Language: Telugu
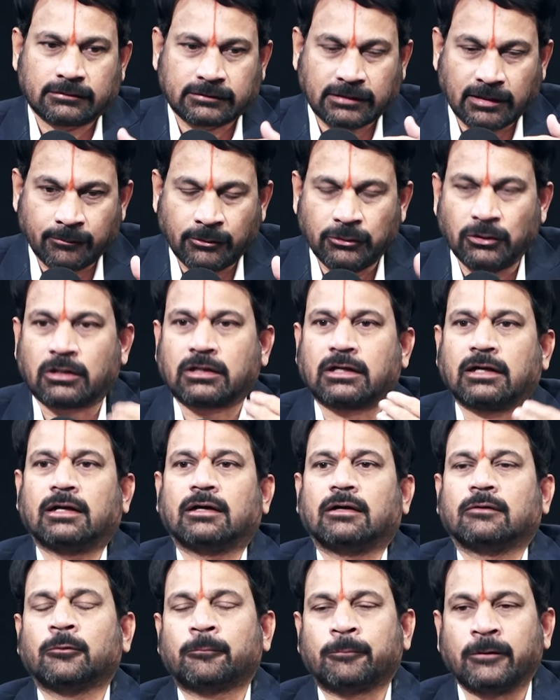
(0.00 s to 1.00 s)
తమ యొక్క
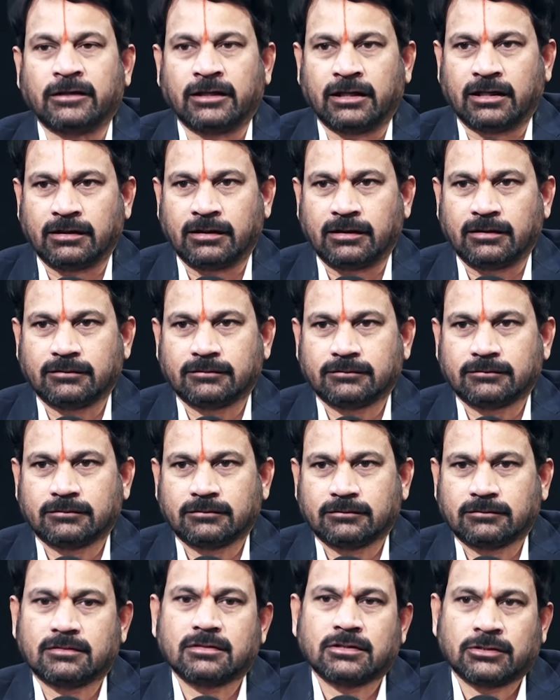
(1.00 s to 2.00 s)
ఒపీనియన్ని
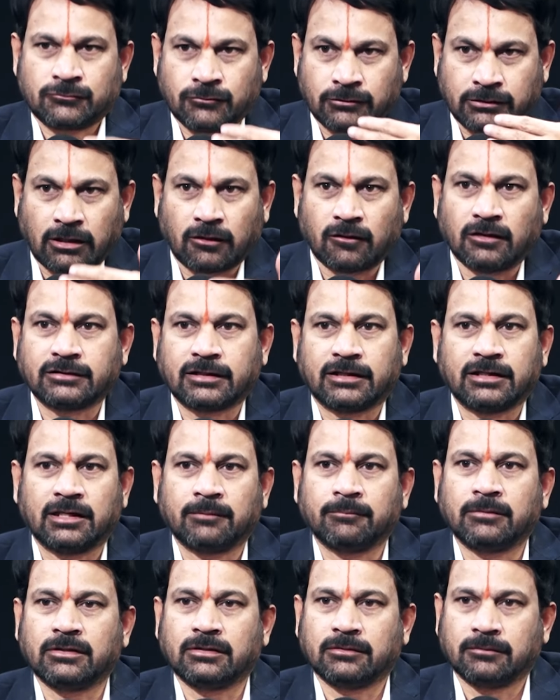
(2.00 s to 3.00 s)
ట్విట్టర్లో
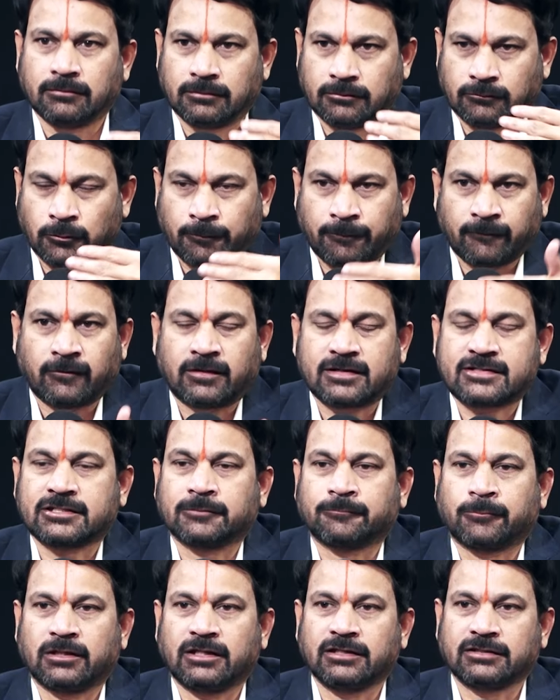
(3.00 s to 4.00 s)
అయితేనేమి
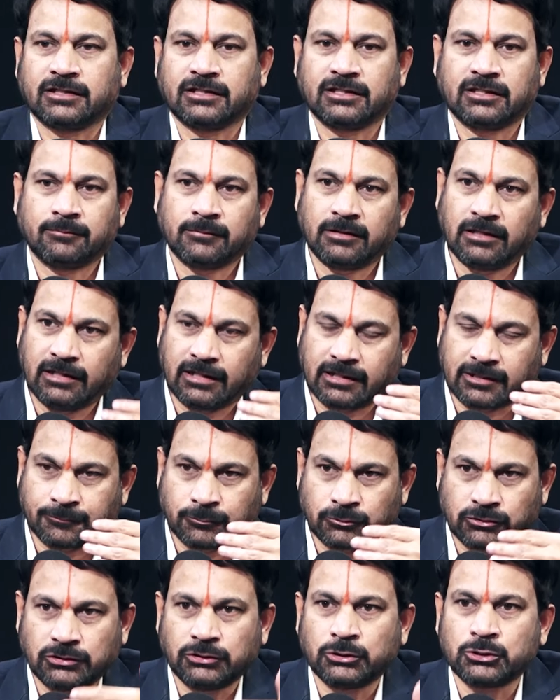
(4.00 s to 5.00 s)
వాట్సాప్లో అయితేనేమి
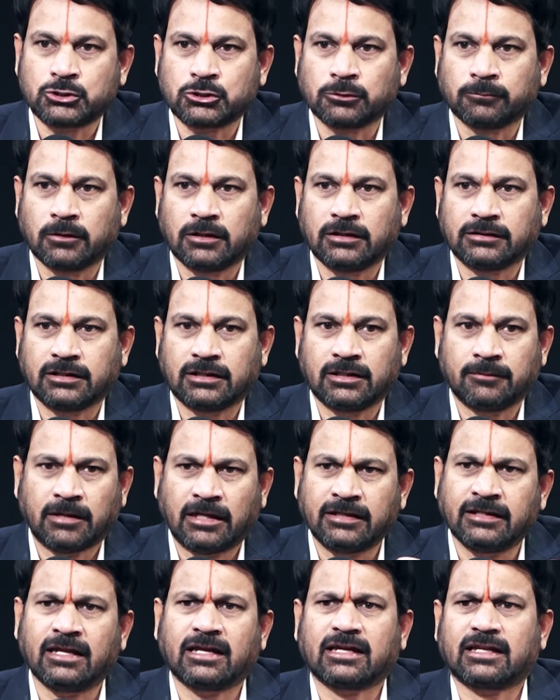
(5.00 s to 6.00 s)
లేకపోతే యూట్యూబ్లో అయితేనేమి
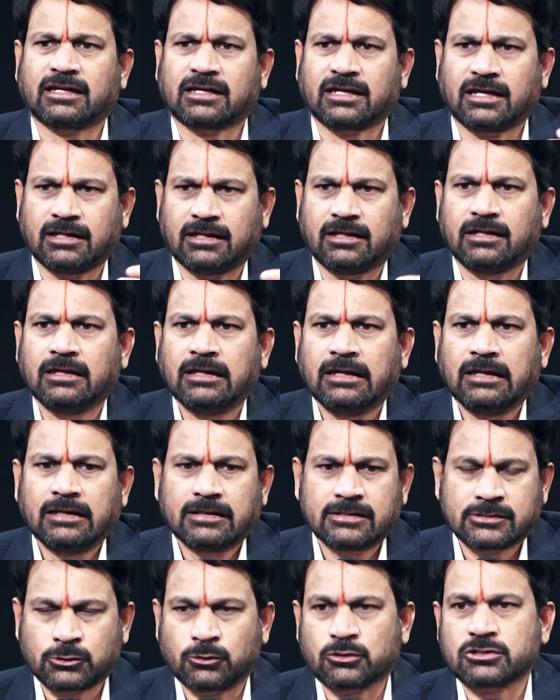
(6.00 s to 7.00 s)
అనేక రకాల
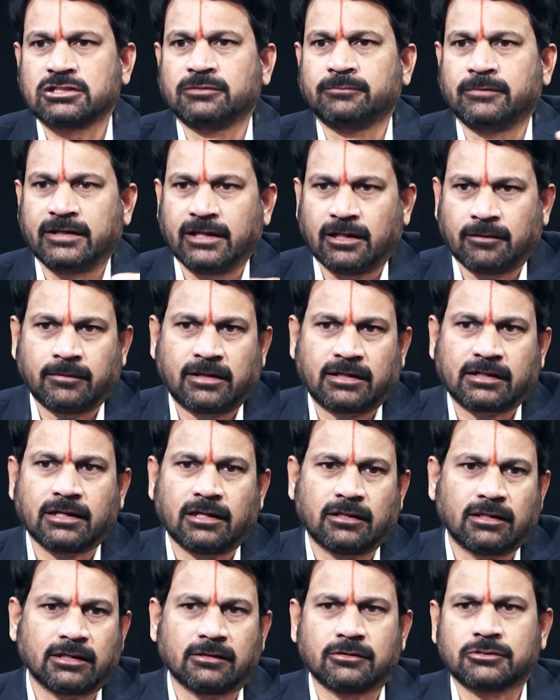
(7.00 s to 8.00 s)
సోషల్ మీడియా
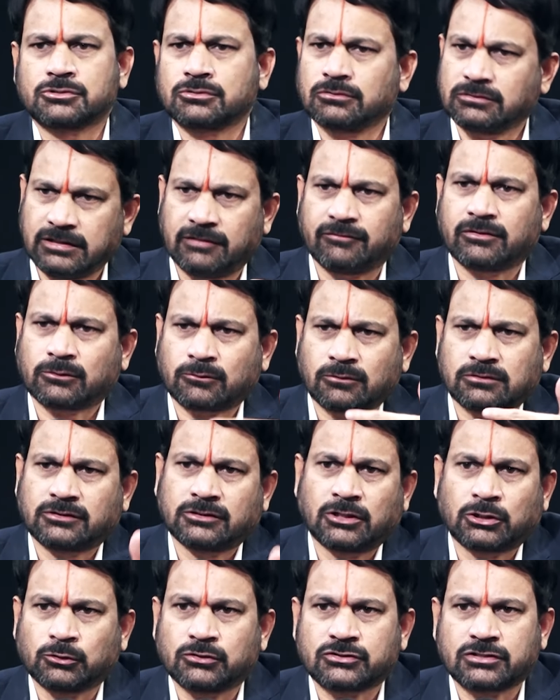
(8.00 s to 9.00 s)
మార్గాల్లో కావచ్చు ఎవరికి
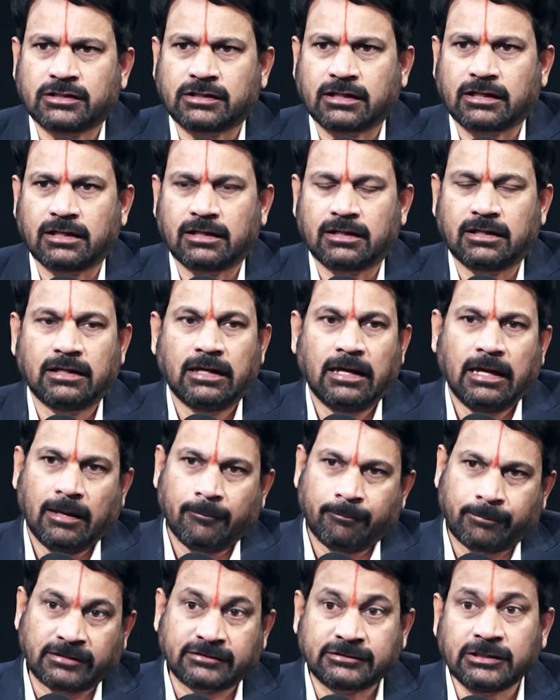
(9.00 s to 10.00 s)
ఉన్నటువంటి వచ్చినట్టుగా
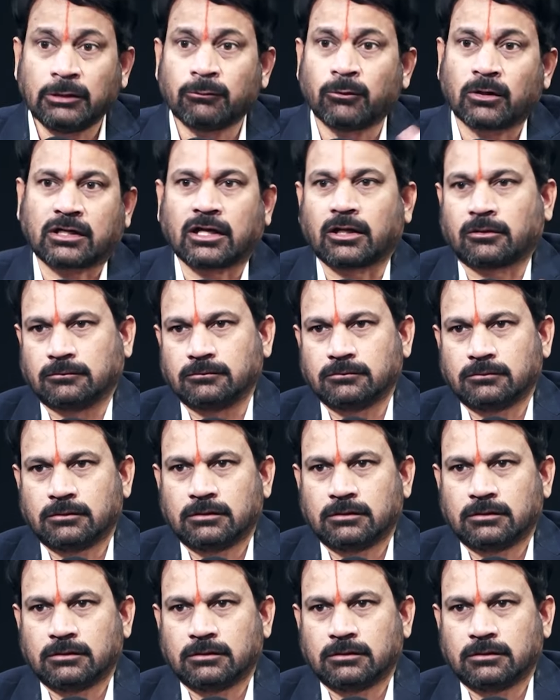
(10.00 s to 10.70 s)
ప్రతి ఒక్కరూ